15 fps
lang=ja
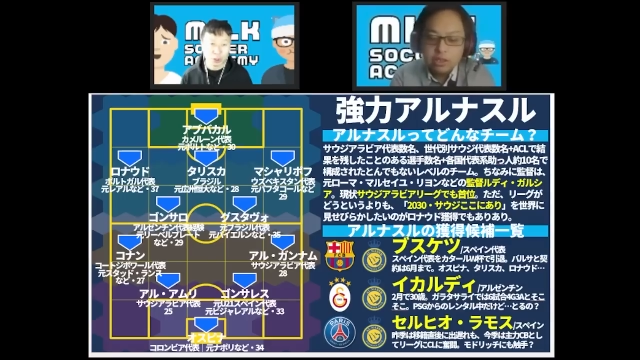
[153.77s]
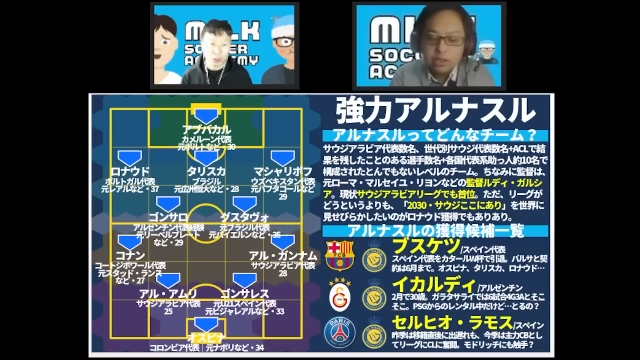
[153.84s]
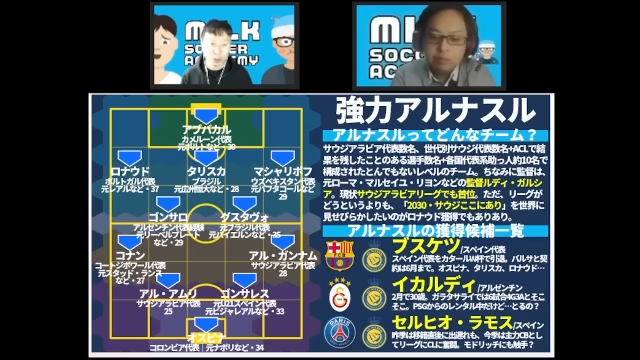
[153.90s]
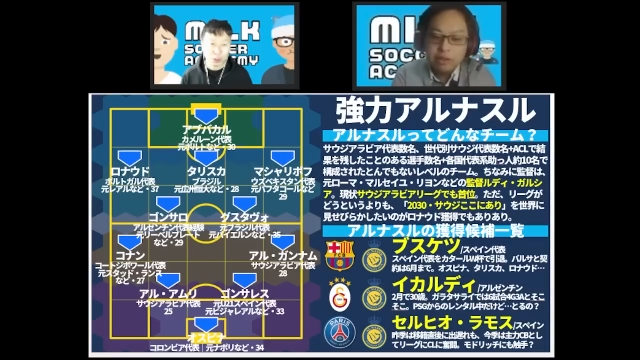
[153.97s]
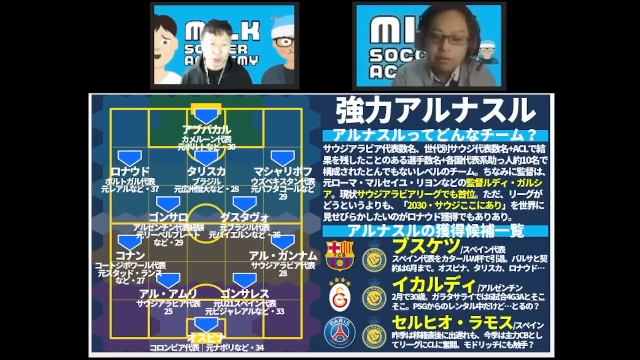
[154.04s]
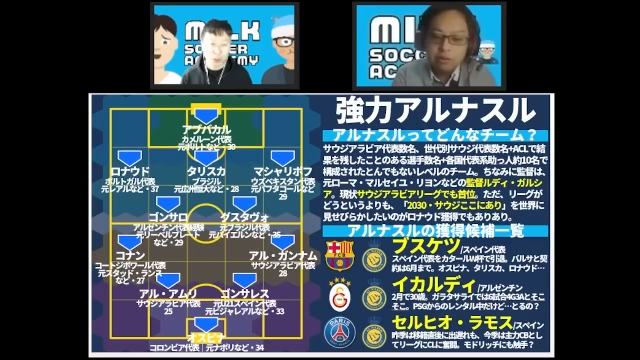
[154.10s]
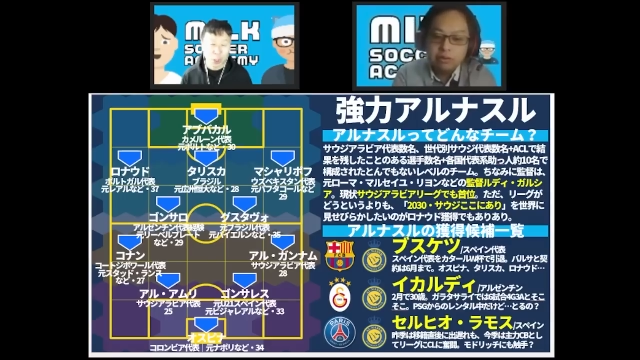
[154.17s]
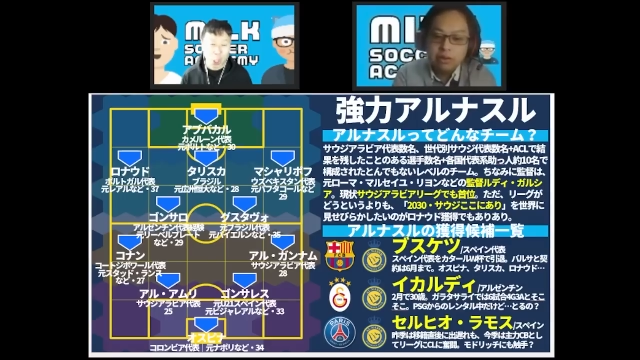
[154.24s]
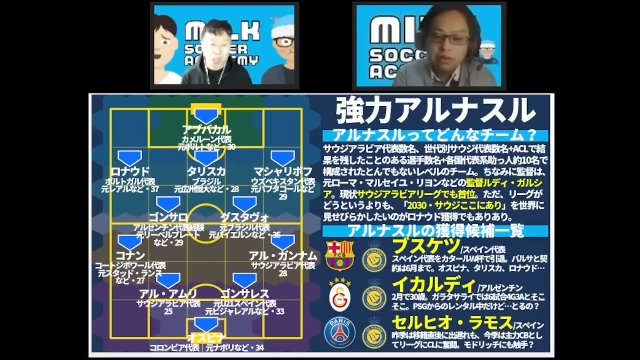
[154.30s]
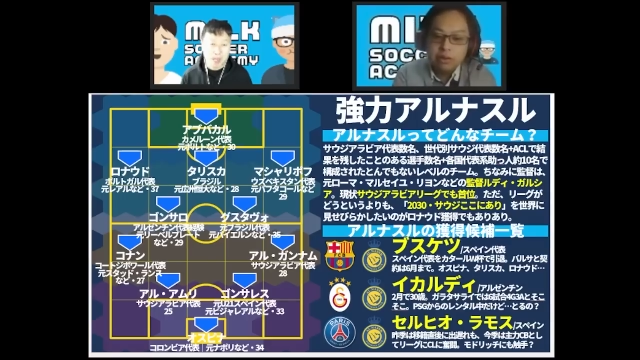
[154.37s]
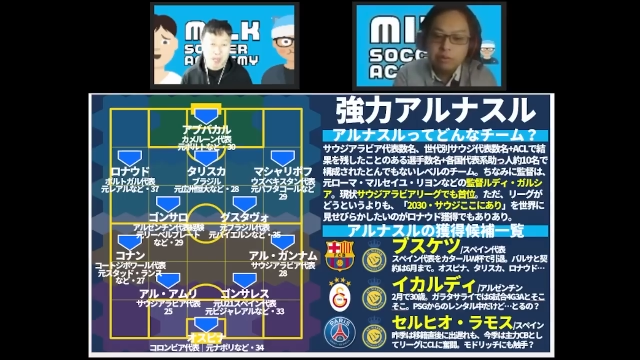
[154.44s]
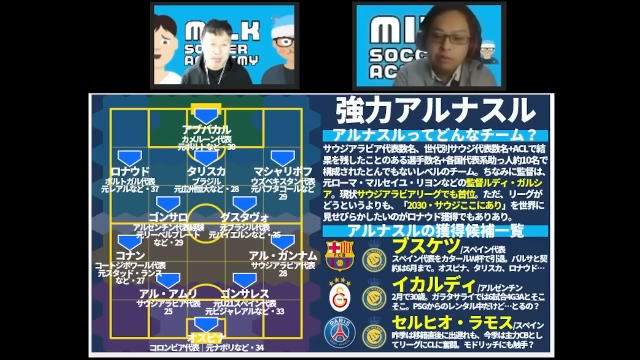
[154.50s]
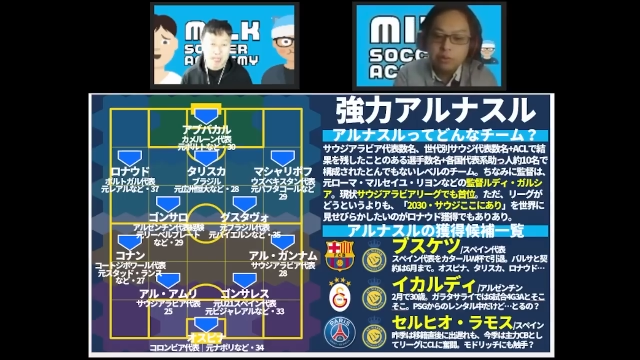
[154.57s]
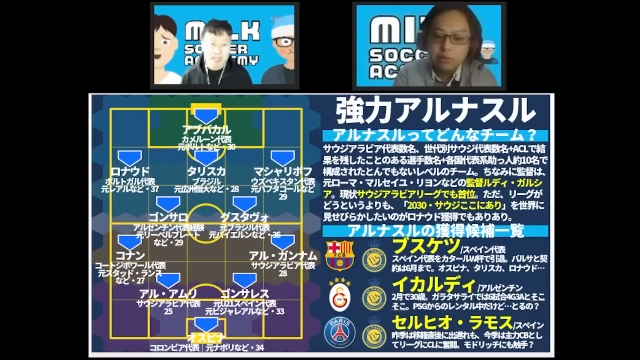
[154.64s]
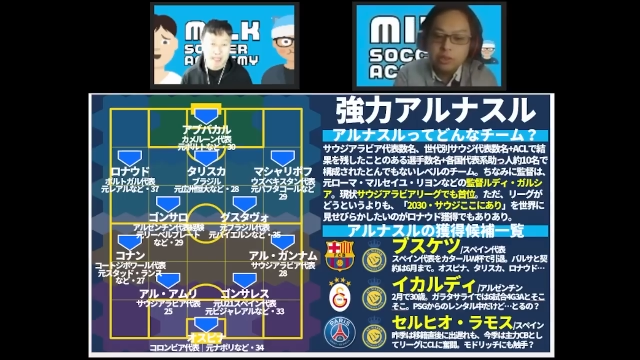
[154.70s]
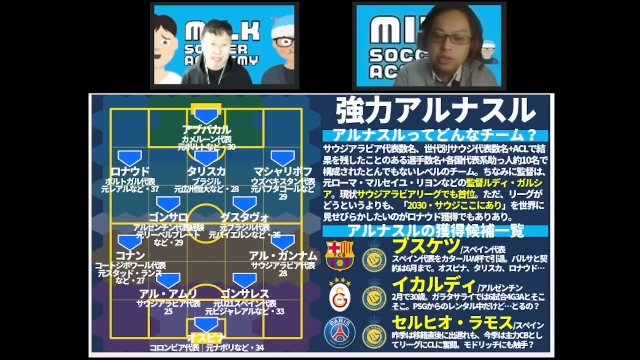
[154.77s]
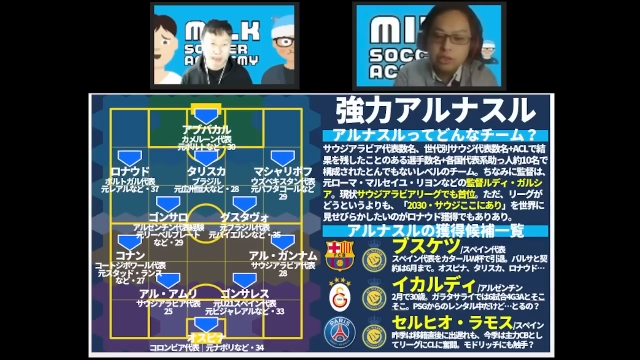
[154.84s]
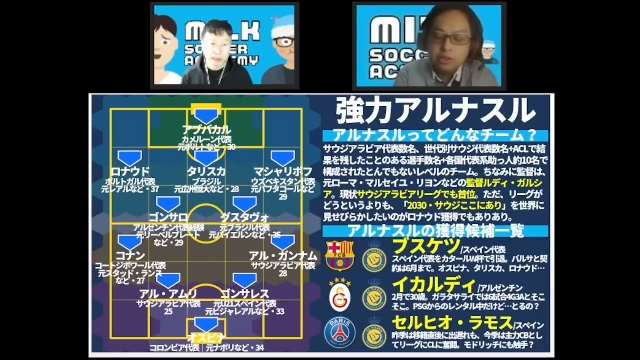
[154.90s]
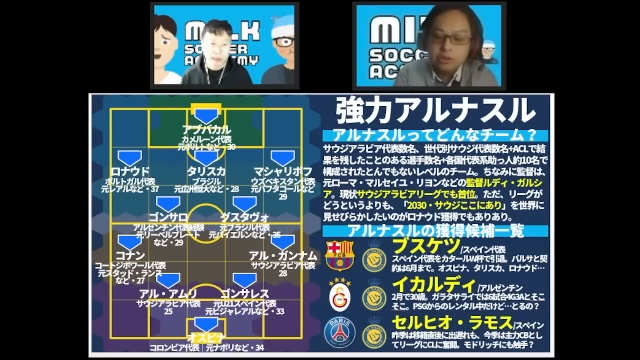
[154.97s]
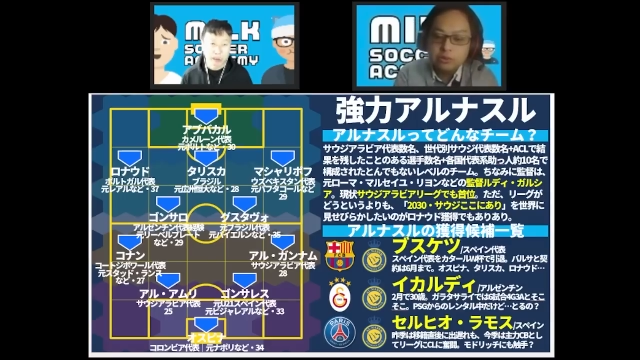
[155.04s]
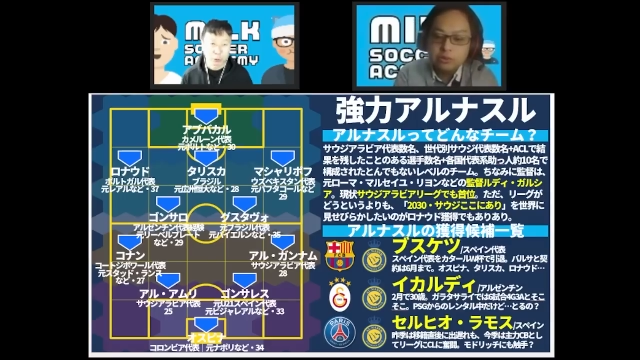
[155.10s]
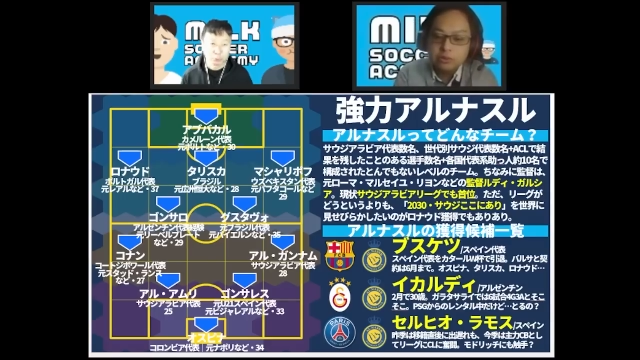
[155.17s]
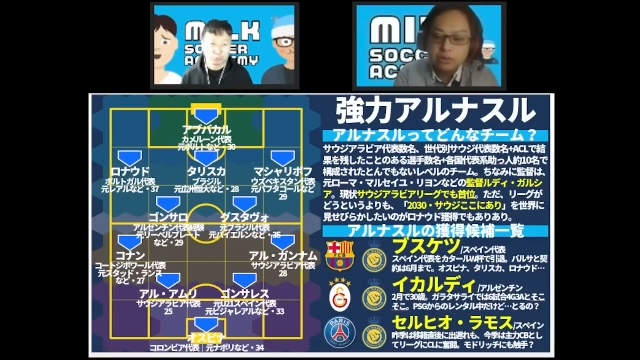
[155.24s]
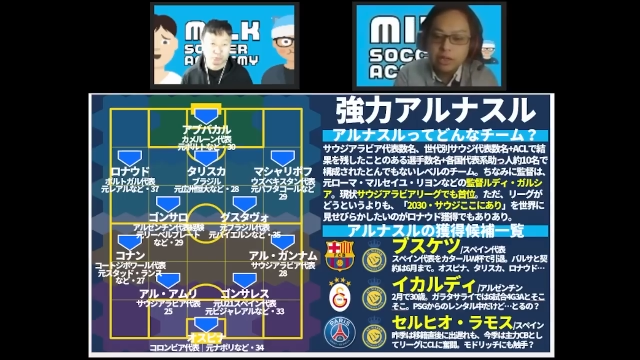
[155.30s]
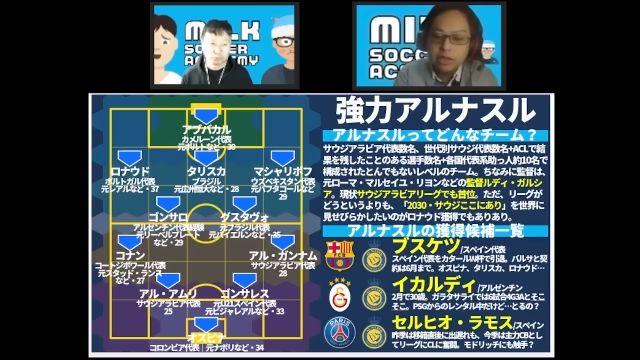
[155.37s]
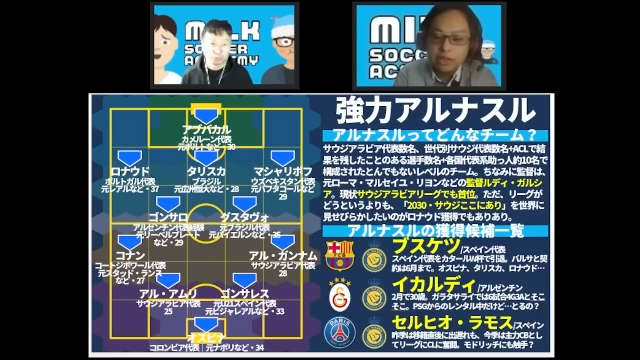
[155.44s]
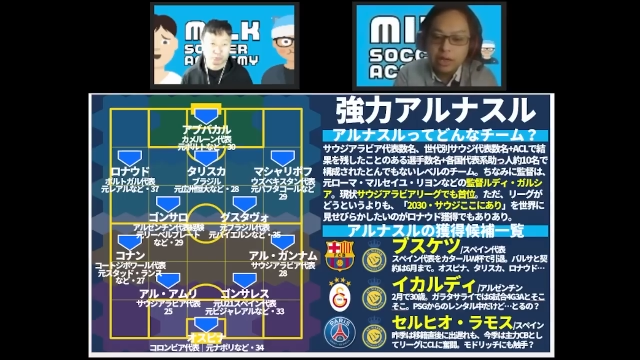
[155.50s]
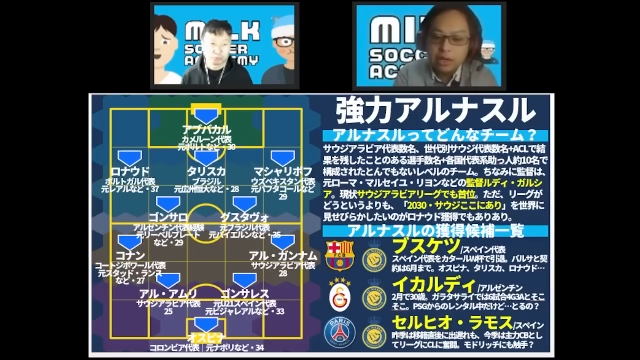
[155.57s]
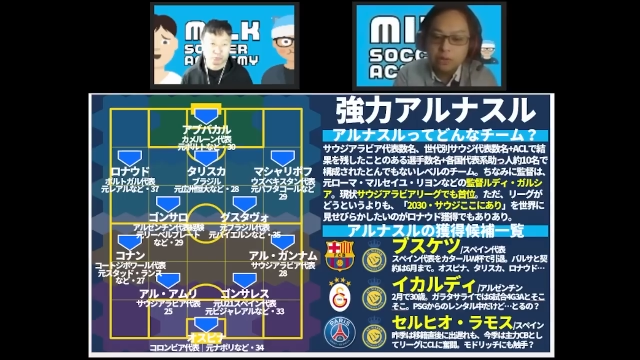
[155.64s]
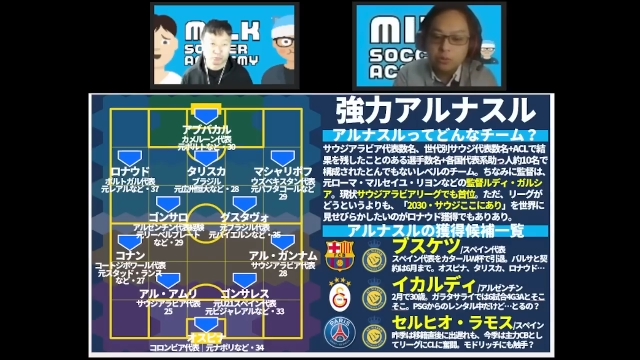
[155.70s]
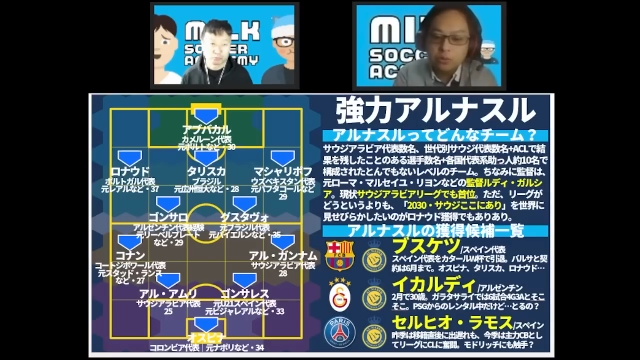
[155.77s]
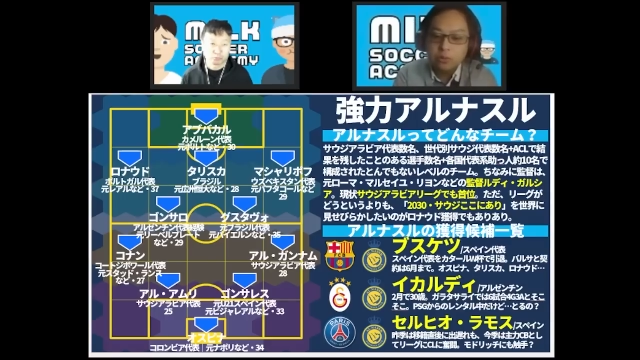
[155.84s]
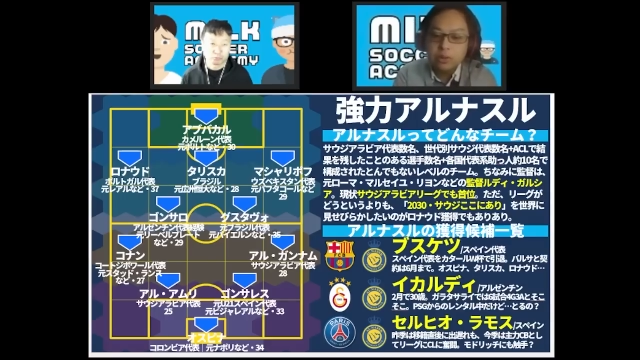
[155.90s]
ディフェンスラインは4人中2人が、あの、